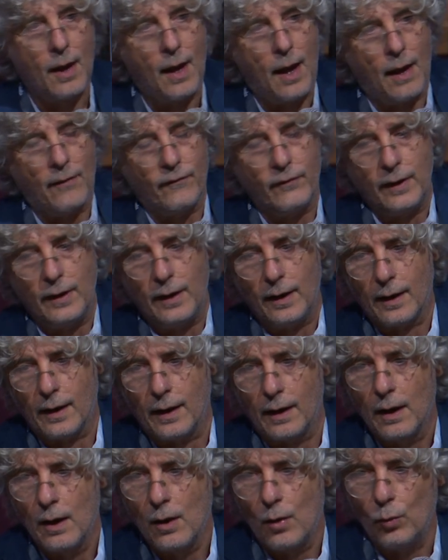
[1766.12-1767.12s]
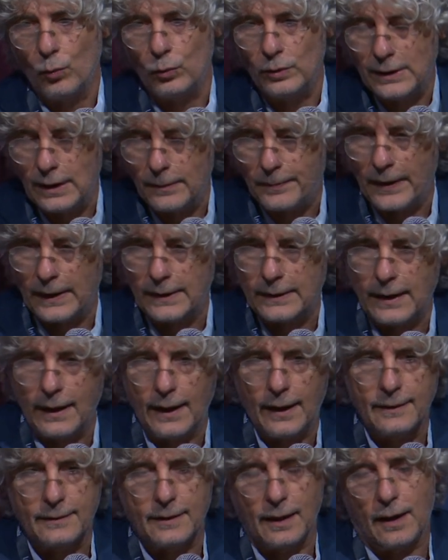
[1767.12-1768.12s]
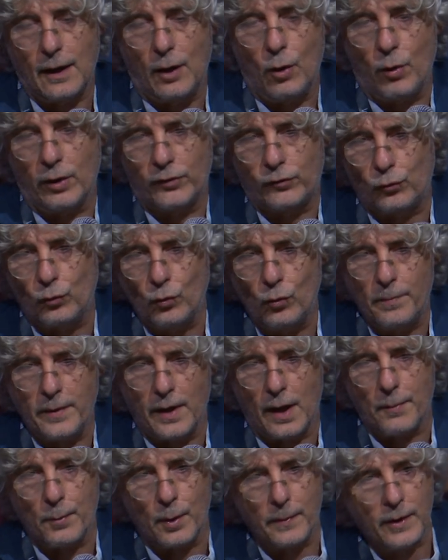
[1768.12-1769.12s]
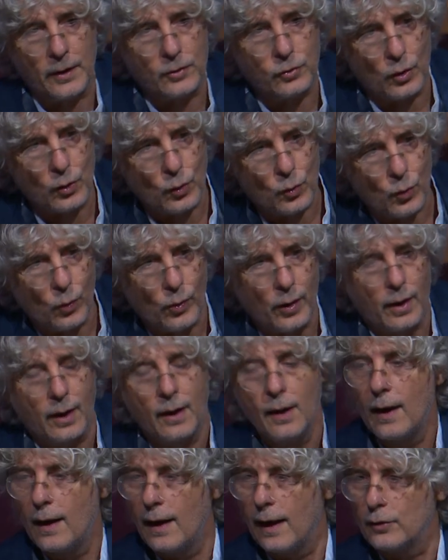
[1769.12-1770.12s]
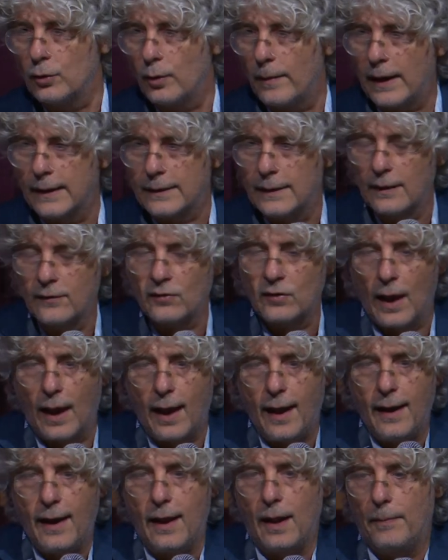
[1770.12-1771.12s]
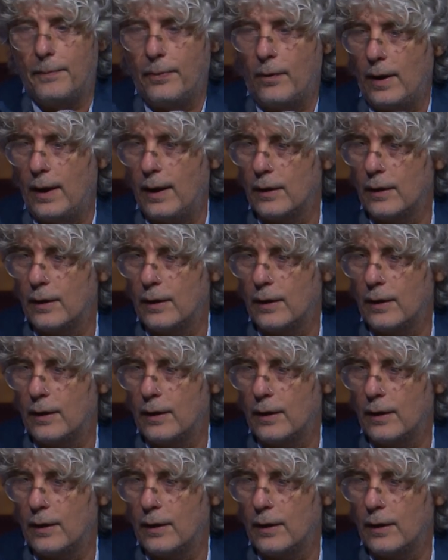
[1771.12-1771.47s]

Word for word: avere un dipendente che lo assumi nel momento in cui la domanda sale e poi